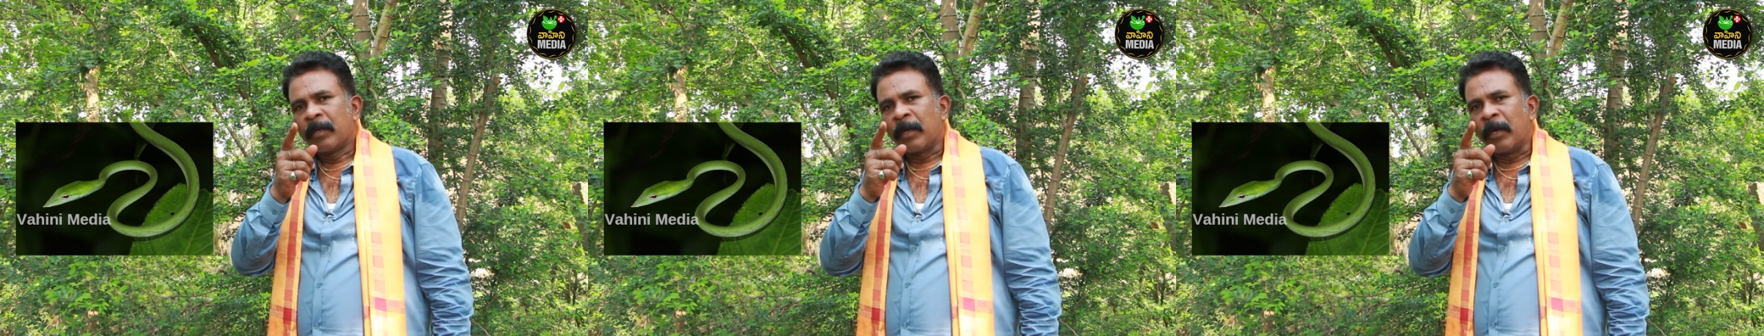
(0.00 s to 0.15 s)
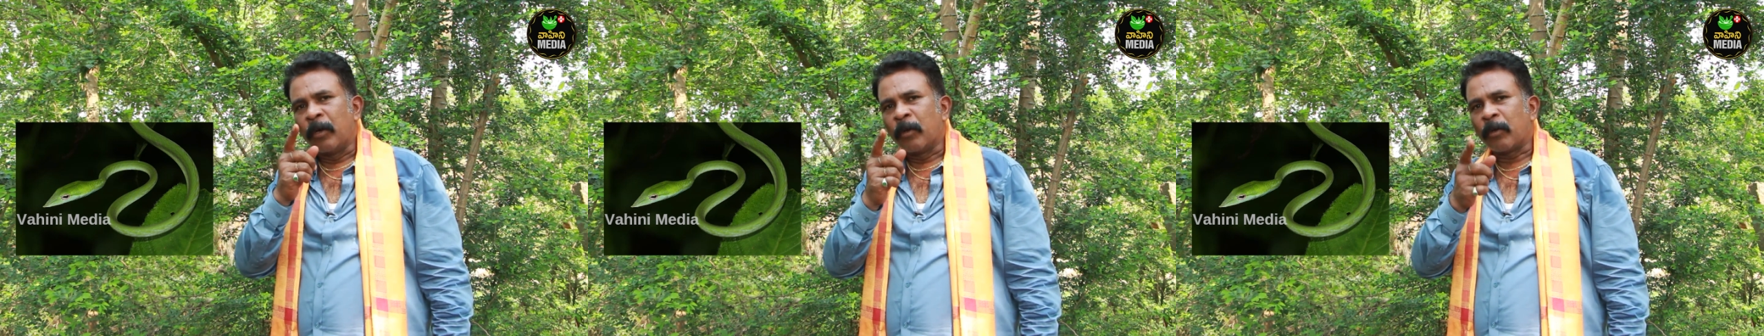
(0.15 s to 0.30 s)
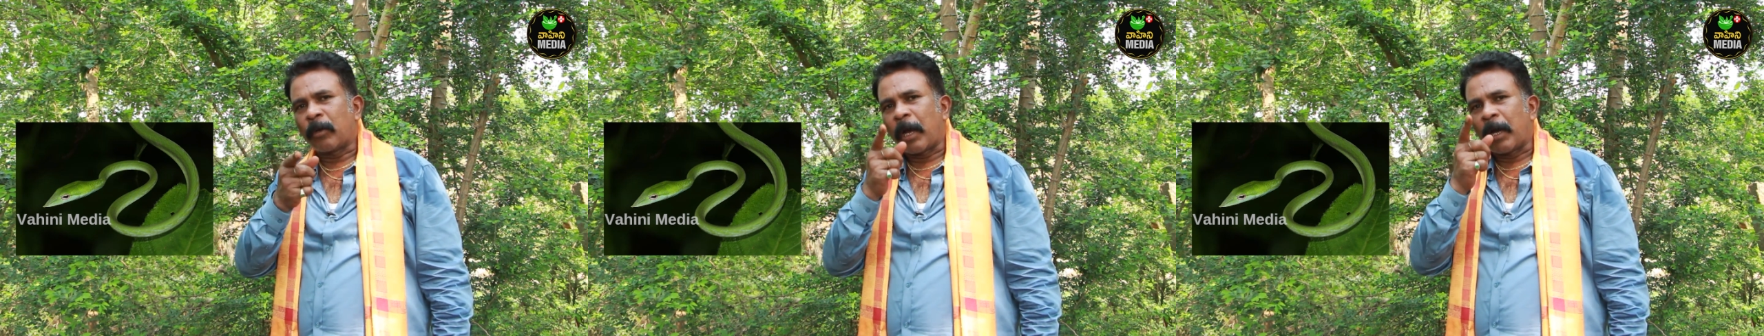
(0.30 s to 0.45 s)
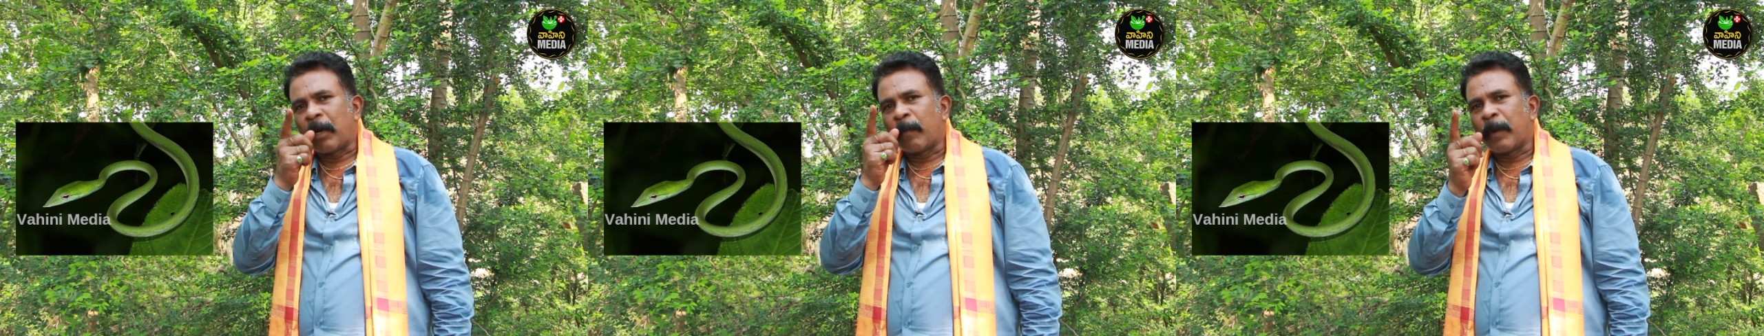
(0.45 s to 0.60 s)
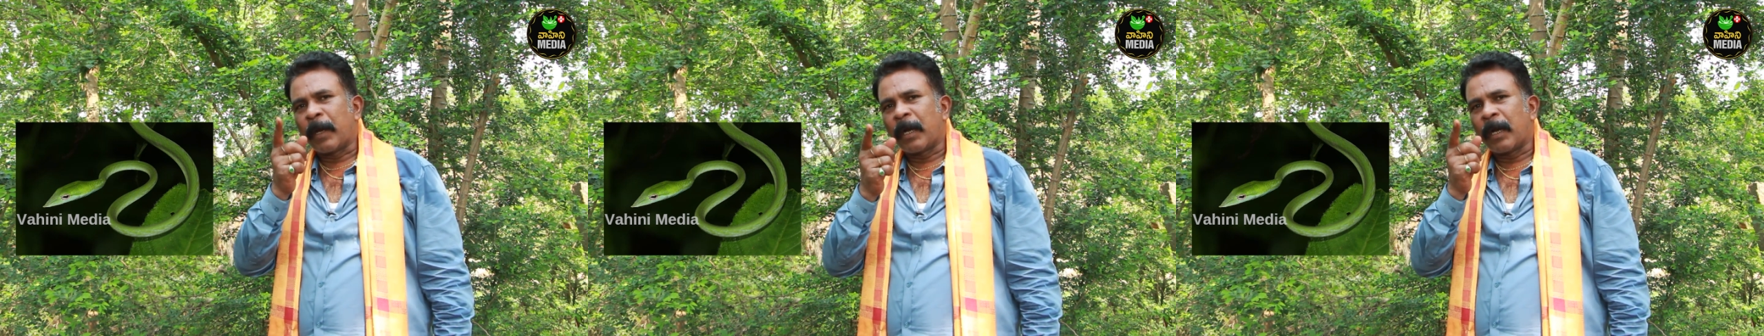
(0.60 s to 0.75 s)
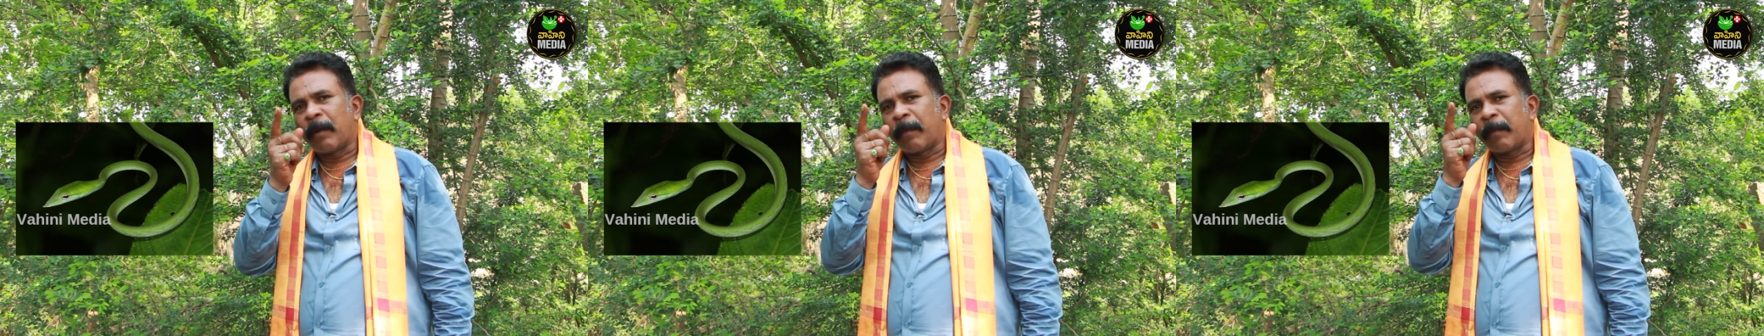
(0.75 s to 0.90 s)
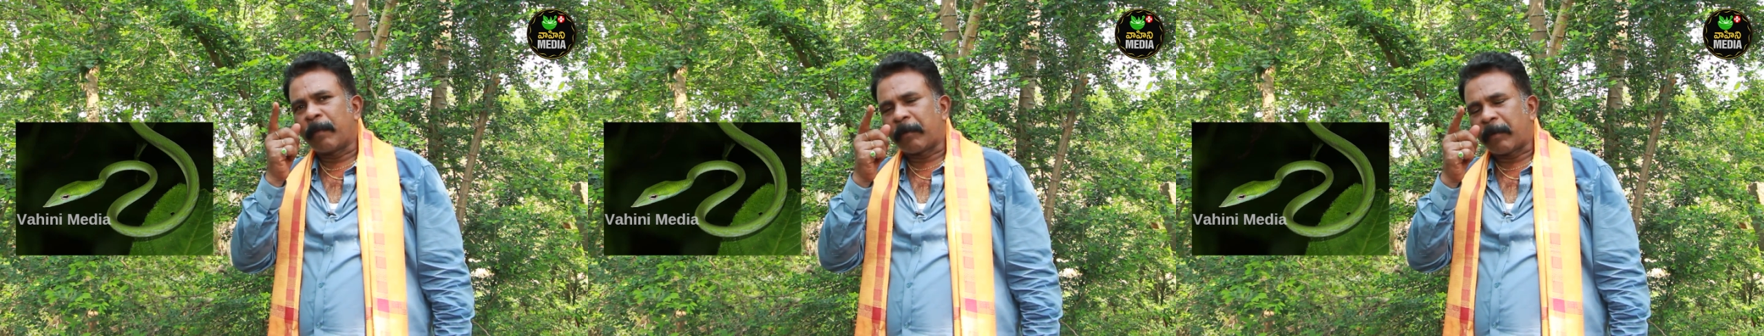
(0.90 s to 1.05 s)
రెండు కనుబ
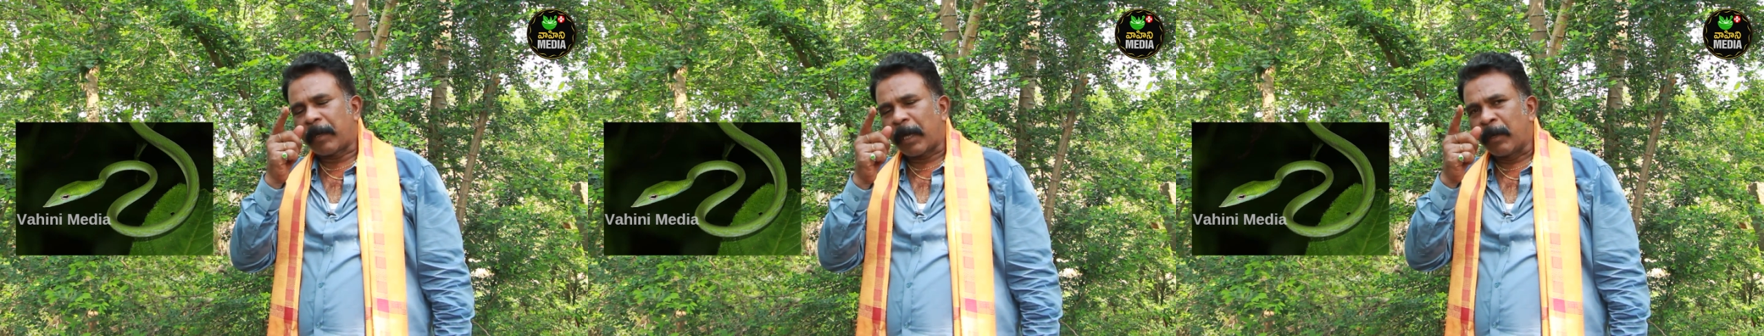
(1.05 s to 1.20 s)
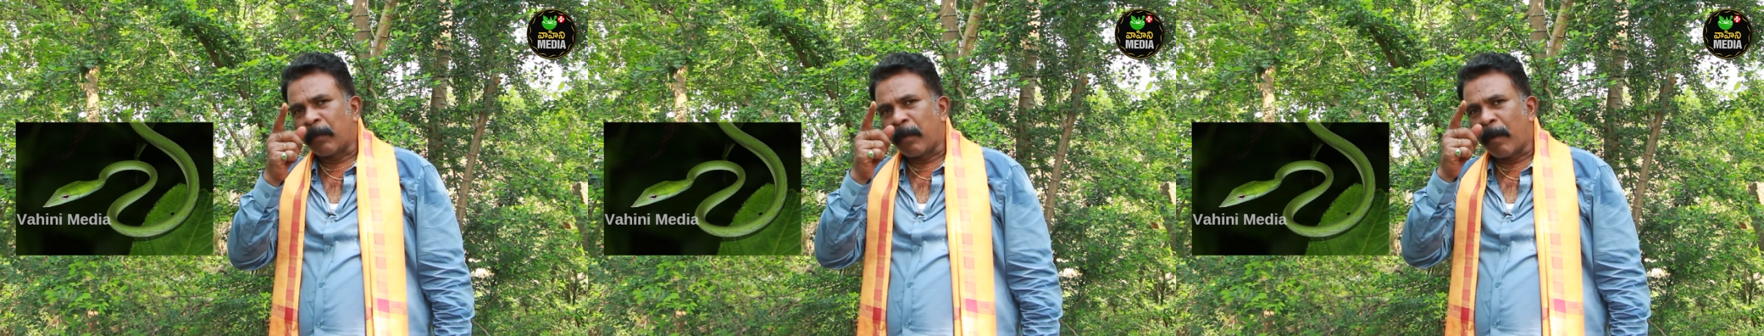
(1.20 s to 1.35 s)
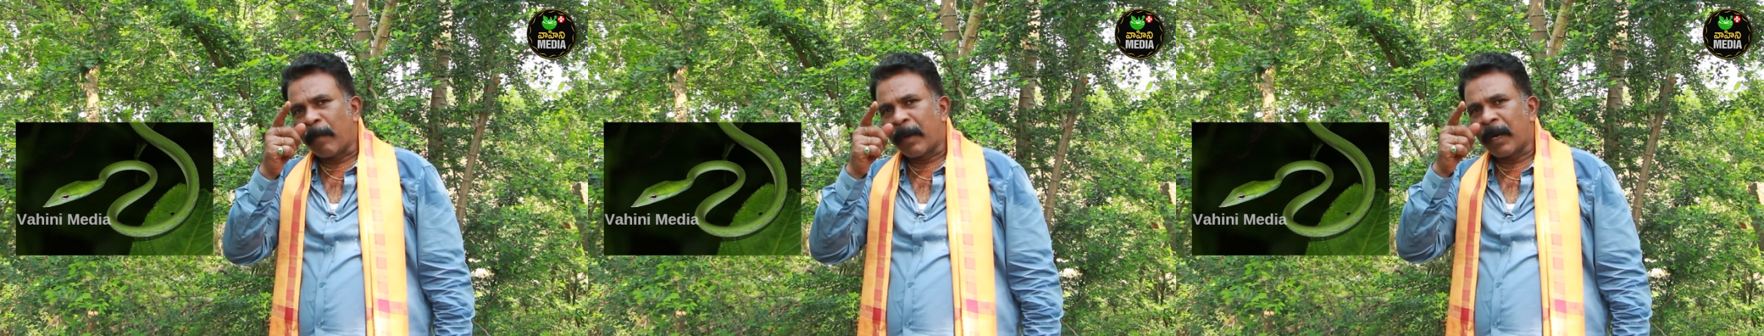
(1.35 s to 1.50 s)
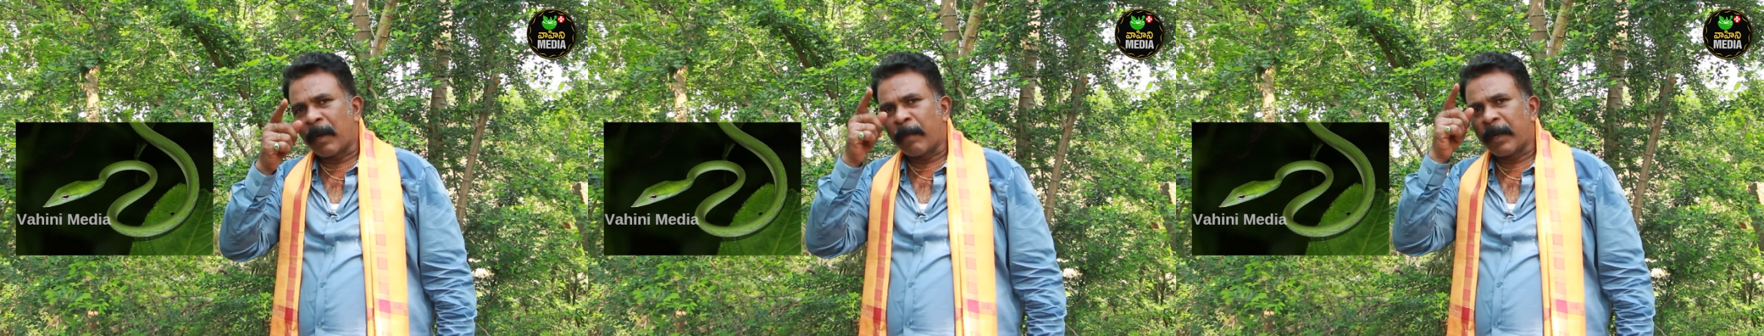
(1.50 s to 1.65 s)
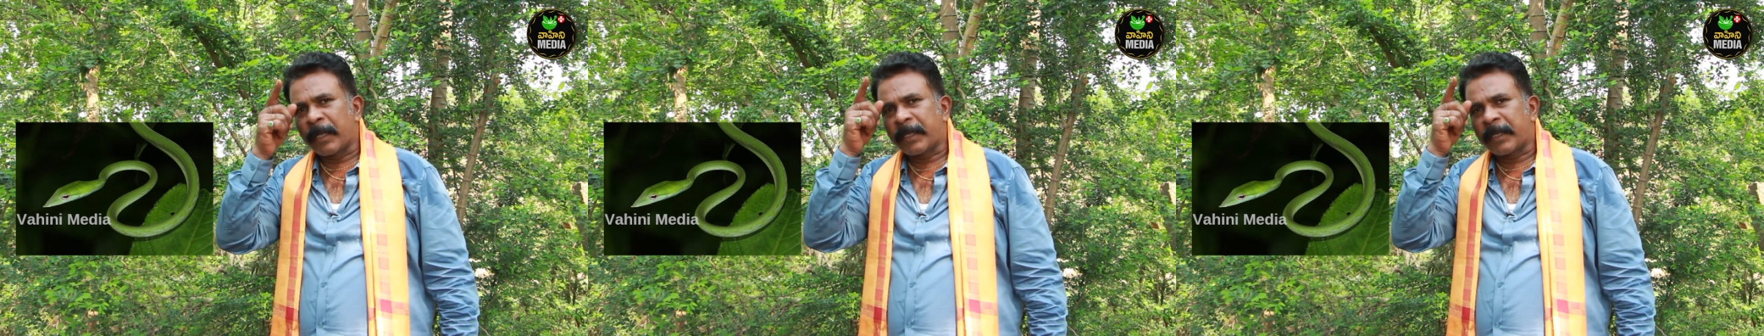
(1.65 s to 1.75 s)
కనుబొమ్మల